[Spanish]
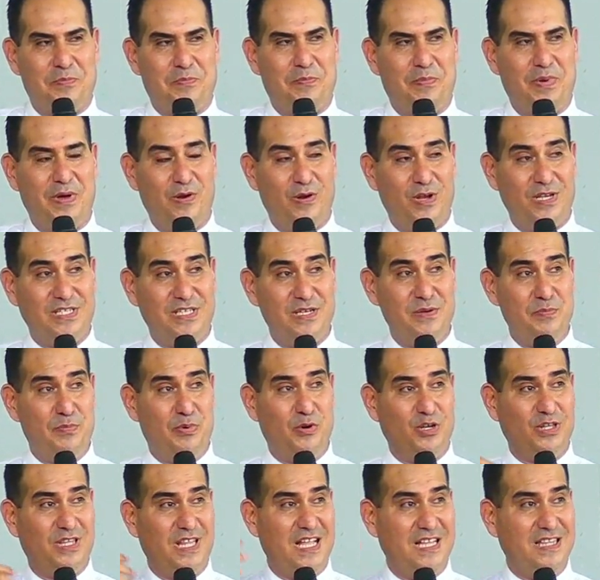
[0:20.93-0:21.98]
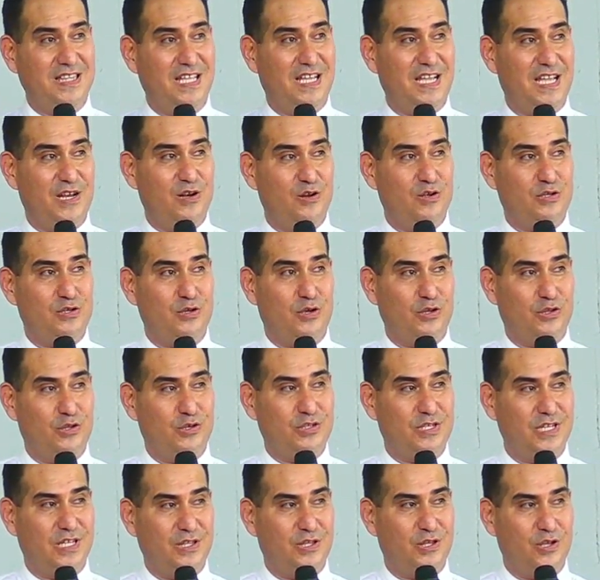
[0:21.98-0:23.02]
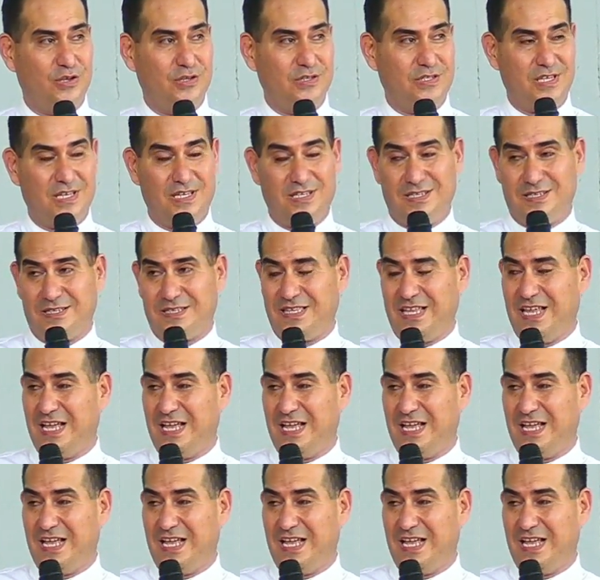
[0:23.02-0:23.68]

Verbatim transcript: Pero es importante que nosotros entonces